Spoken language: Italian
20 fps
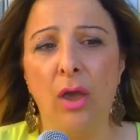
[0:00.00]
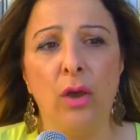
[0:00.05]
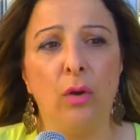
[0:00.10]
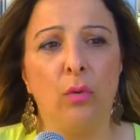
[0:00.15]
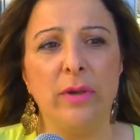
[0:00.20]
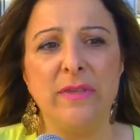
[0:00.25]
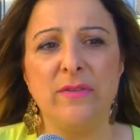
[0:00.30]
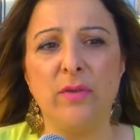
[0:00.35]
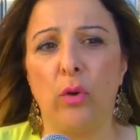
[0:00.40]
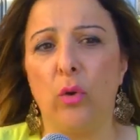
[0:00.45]

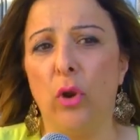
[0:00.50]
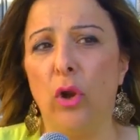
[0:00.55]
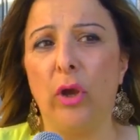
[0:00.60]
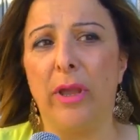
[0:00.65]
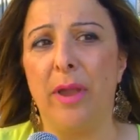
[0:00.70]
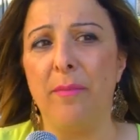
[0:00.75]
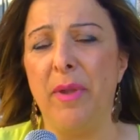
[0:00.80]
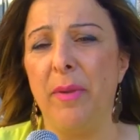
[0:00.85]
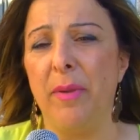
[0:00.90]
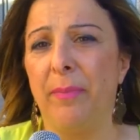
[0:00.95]
questo è quello
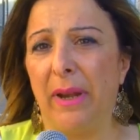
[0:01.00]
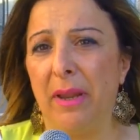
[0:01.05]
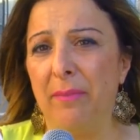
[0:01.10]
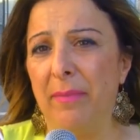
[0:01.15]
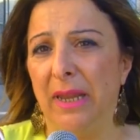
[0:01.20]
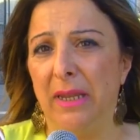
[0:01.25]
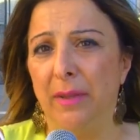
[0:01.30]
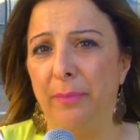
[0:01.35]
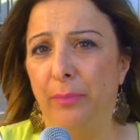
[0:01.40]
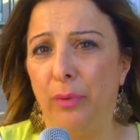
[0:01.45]
che mi
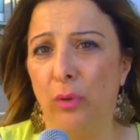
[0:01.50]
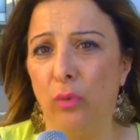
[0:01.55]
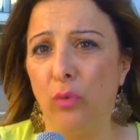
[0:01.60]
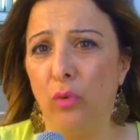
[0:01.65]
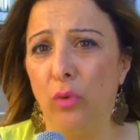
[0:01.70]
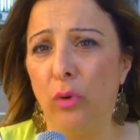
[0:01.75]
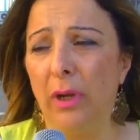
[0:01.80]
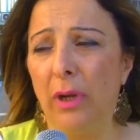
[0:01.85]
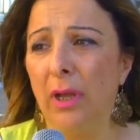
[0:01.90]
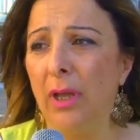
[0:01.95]
preme di più.
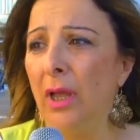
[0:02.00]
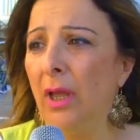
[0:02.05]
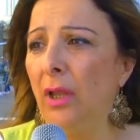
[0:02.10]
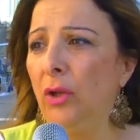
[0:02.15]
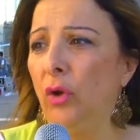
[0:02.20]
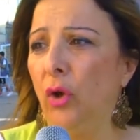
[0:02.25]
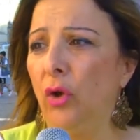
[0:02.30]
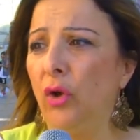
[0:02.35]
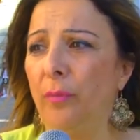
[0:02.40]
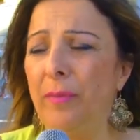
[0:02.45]

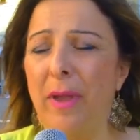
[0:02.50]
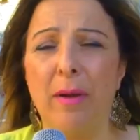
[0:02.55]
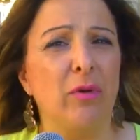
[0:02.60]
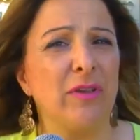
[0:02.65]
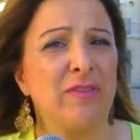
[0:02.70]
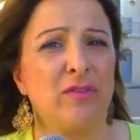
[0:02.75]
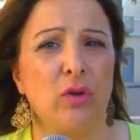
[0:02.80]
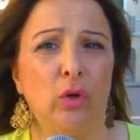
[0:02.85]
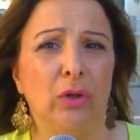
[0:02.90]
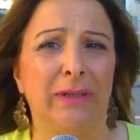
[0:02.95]
Noi dobbiamo
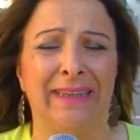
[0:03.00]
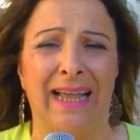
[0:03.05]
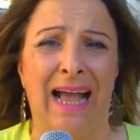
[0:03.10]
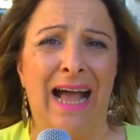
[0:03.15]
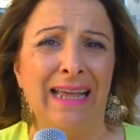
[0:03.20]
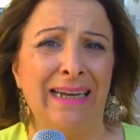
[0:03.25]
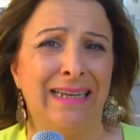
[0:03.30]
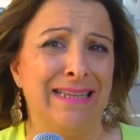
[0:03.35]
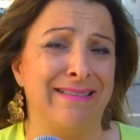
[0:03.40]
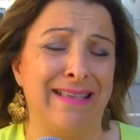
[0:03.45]

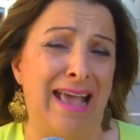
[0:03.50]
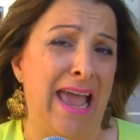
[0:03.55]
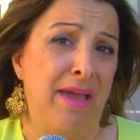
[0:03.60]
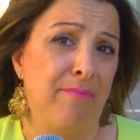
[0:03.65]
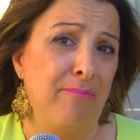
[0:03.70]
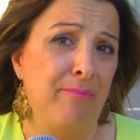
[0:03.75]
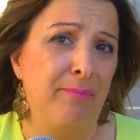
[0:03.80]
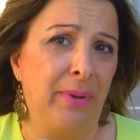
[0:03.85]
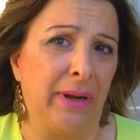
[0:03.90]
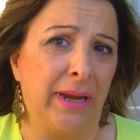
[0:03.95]
ascoltarli
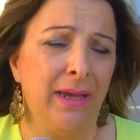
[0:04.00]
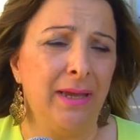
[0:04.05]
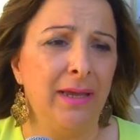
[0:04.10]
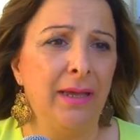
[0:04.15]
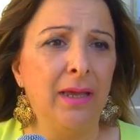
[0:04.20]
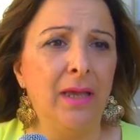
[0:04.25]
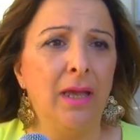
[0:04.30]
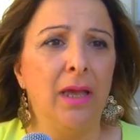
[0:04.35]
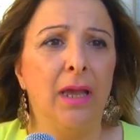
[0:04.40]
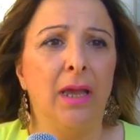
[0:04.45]
sempre,
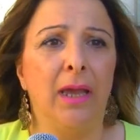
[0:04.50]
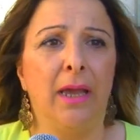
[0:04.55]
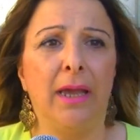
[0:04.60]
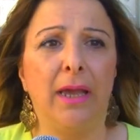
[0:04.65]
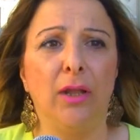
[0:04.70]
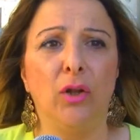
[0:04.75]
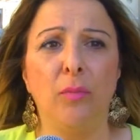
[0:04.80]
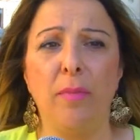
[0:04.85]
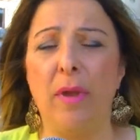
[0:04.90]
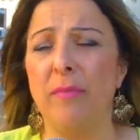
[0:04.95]

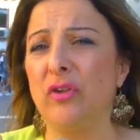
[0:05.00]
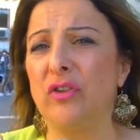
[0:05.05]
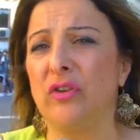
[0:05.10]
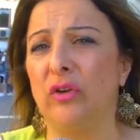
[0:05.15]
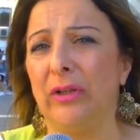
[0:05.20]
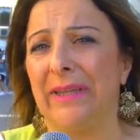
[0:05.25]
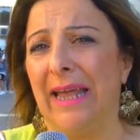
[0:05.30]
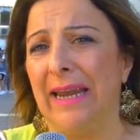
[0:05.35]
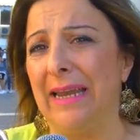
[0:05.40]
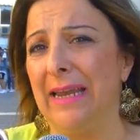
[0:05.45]
eh, dobbiamo
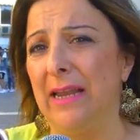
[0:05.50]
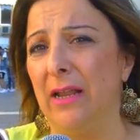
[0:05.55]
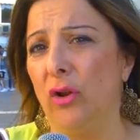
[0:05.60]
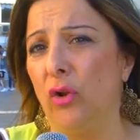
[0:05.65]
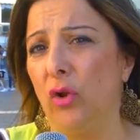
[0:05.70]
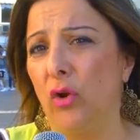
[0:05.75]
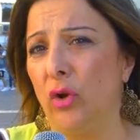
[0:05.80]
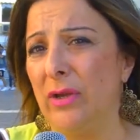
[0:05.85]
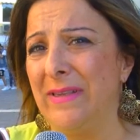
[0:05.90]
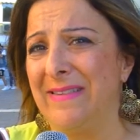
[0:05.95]
ascoltare le
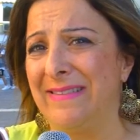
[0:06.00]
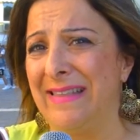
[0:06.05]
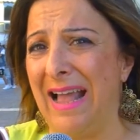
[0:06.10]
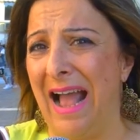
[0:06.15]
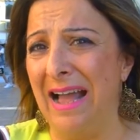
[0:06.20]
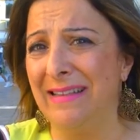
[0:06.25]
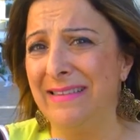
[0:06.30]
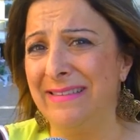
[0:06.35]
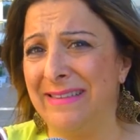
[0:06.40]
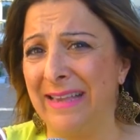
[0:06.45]
loro
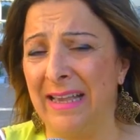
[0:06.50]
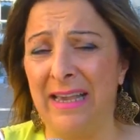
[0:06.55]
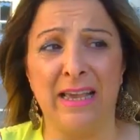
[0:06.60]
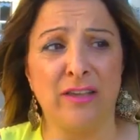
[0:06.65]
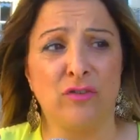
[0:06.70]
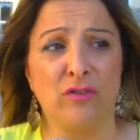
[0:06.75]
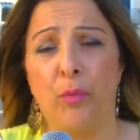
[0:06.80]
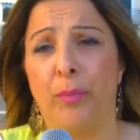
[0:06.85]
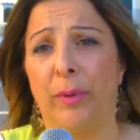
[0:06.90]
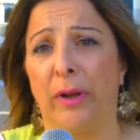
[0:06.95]
istanze
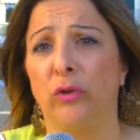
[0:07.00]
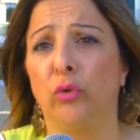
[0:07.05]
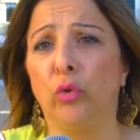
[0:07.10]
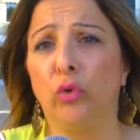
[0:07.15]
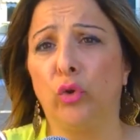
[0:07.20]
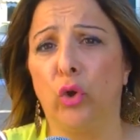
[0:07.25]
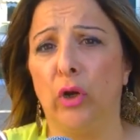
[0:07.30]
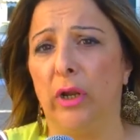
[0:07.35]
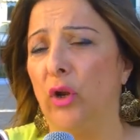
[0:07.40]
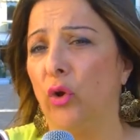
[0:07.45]
e
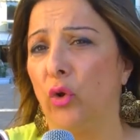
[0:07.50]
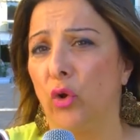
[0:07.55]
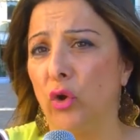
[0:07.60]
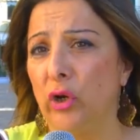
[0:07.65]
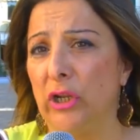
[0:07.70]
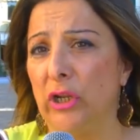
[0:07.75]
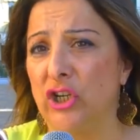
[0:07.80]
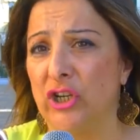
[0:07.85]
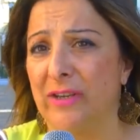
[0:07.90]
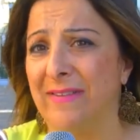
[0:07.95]
soprattutto le loro
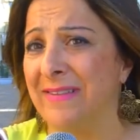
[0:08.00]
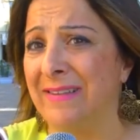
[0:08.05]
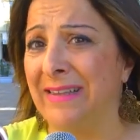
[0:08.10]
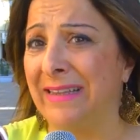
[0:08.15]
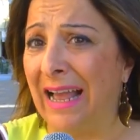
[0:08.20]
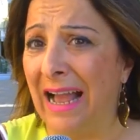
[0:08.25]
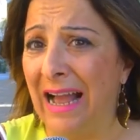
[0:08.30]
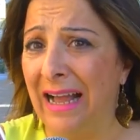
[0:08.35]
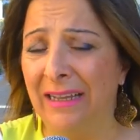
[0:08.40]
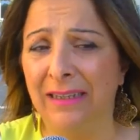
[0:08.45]

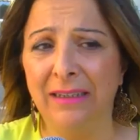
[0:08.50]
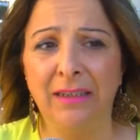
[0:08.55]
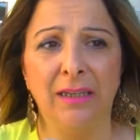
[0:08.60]
necessità.